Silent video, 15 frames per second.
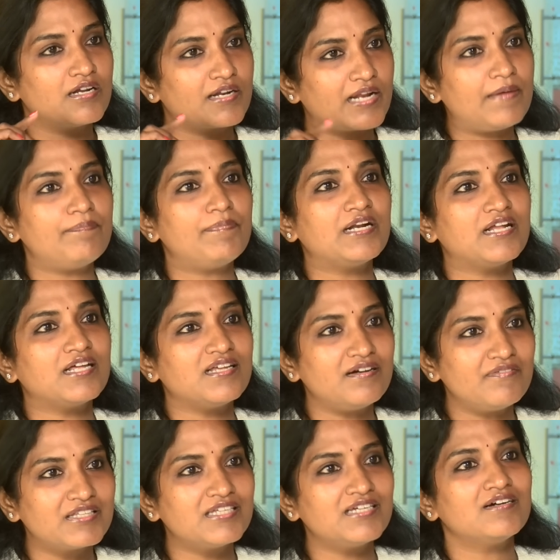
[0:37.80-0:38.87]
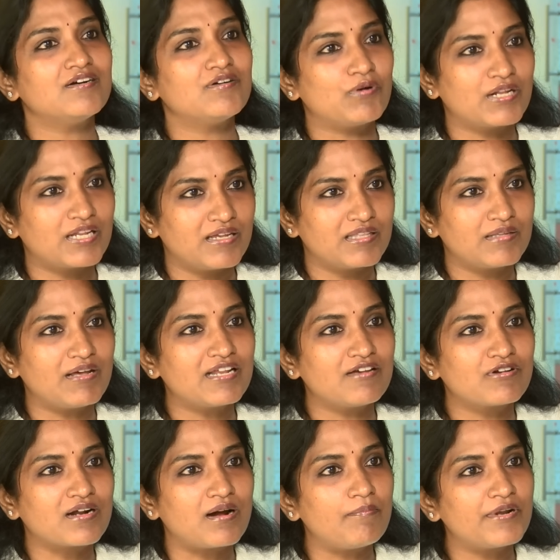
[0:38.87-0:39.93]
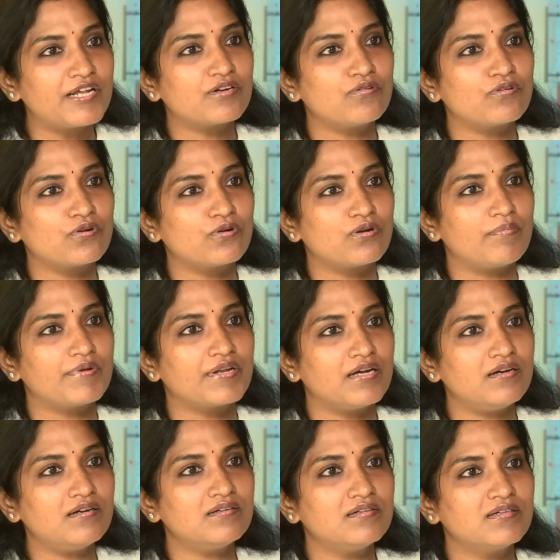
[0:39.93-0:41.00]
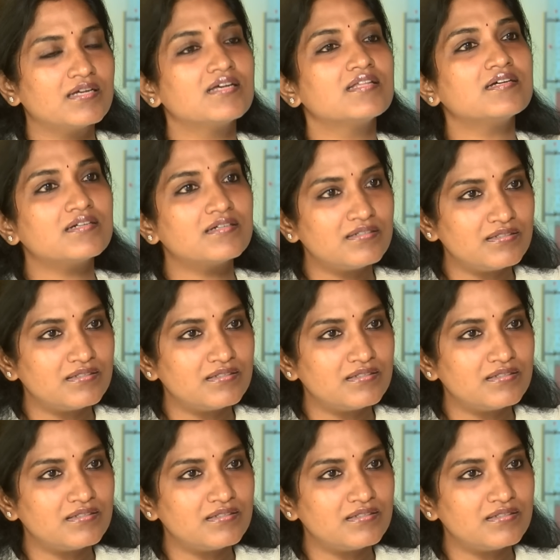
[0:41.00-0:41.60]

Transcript: ரேப் பண்ணால் தான் வந்து உனக்கு இந்த மாதிரி ஒரு கம்ப்ளைண்ட் கொடுக்கணும் அப்படின்னா எதுக்கு